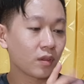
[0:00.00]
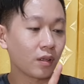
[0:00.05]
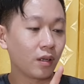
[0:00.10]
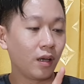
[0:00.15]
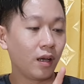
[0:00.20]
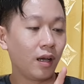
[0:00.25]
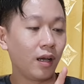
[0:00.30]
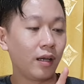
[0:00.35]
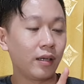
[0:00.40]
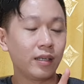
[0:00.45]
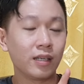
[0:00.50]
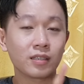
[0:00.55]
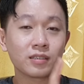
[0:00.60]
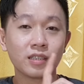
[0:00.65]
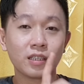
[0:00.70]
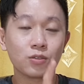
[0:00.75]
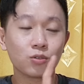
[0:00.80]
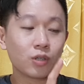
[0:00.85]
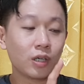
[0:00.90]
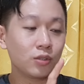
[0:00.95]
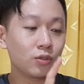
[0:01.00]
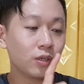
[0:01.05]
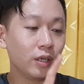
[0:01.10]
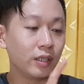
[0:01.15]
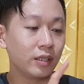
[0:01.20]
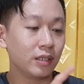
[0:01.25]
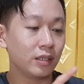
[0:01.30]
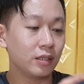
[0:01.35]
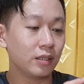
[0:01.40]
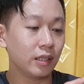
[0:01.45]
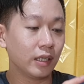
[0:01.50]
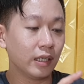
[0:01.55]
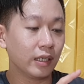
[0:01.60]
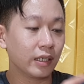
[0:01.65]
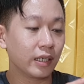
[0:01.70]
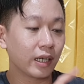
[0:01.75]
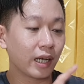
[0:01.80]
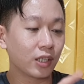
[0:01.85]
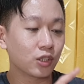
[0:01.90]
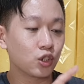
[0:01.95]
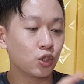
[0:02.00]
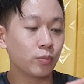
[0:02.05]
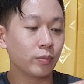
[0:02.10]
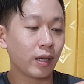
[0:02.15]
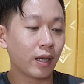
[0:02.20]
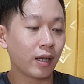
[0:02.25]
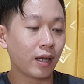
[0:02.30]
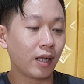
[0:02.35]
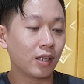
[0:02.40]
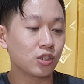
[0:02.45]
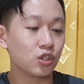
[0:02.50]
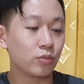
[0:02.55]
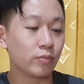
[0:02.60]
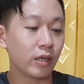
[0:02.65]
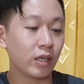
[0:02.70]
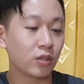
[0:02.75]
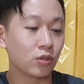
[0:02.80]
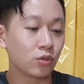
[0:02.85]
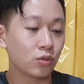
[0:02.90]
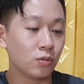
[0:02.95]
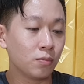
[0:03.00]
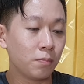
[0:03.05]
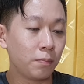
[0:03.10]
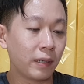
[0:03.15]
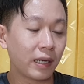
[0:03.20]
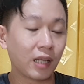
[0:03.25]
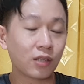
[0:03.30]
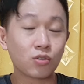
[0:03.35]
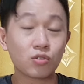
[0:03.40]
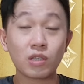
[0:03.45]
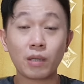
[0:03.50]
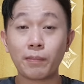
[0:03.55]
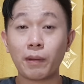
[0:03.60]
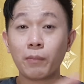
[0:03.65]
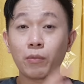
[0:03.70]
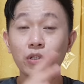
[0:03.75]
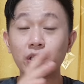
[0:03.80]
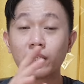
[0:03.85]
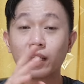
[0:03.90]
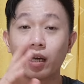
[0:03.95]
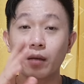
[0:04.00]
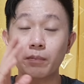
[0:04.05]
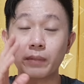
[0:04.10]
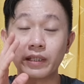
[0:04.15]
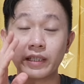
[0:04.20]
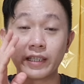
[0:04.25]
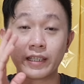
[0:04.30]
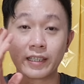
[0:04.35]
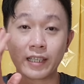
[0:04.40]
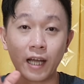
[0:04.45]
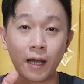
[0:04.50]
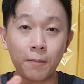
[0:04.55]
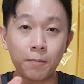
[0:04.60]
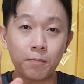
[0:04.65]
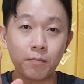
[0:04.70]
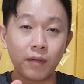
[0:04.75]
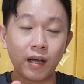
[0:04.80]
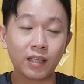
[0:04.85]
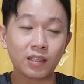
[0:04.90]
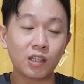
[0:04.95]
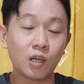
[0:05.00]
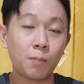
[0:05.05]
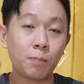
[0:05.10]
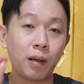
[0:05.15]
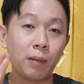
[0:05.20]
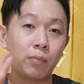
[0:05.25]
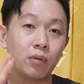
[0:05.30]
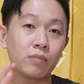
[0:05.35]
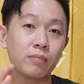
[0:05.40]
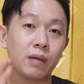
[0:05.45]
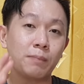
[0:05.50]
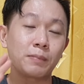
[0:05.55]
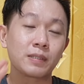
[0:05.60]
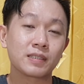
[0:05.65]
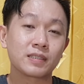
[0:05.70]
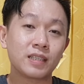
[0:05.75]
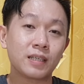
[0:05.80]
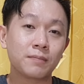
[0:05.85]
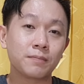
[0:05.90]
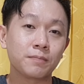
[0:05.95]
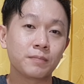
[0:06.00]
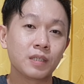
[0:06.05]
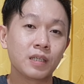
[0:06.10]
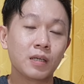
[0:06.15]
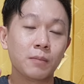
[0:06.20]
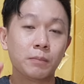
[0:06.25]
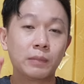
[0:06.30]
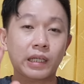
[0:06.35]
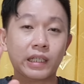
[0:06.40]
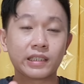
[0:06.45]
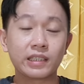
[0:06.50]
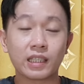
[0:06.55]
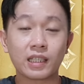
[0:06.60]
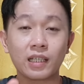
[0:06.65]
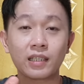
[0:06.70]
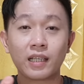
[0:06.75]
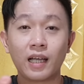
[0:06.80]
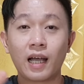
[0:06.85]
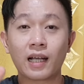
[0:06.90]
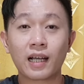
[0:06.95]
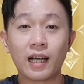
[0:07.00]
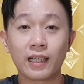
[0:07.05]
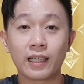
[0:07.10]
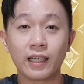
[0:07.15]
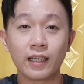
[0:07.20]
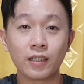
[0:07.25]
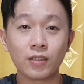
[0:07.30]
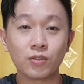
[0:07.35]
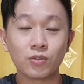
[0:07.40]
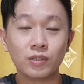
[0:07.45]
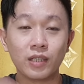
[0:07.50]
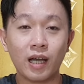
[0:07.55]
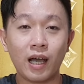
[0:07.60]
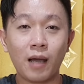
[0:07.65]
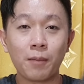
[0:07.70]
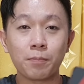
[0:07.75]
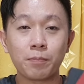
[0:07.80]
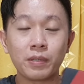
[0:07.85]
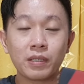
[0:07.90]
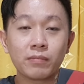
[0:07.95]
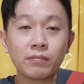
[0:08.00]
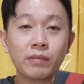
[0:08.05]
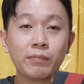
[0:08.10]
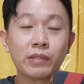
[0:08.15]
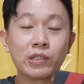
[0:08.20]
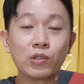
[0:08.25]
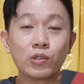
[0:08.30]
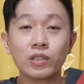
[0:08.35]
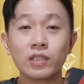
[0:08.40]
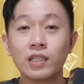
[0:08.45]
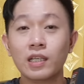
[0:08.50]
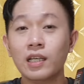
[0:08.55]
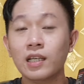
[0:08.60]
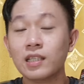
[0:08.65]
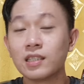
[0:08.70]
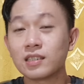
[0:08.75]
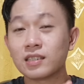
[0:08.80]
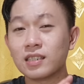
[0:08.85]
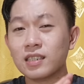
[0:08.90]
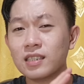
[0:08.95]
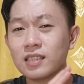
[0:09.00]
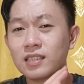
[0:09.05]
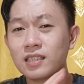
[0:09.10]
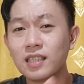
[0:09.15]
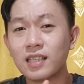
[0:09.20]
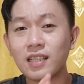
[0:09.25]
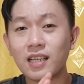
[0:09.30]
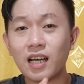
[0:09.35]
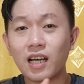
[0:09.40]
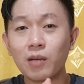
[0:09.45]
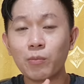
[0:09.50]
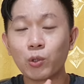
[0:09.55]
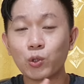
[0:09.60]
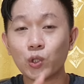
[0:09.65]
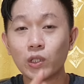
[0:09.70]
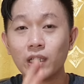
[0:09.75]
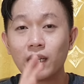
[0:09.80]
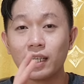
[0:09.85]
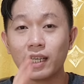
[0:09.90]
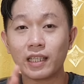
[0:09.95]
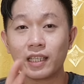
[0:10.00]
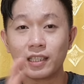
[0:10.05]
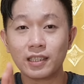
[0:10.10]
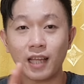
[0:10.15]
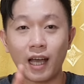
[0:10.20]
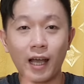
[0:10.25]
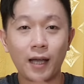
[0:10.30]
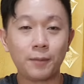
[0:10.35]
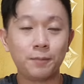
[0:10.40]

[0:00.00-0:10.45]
nah, yang saya suka juga ini tinggi kalsium ya. Kalsiumnya itu 483 mg atau 45% berdasarkan AKG. Udah hampir memenuhi setengah kebutuhan harian kita.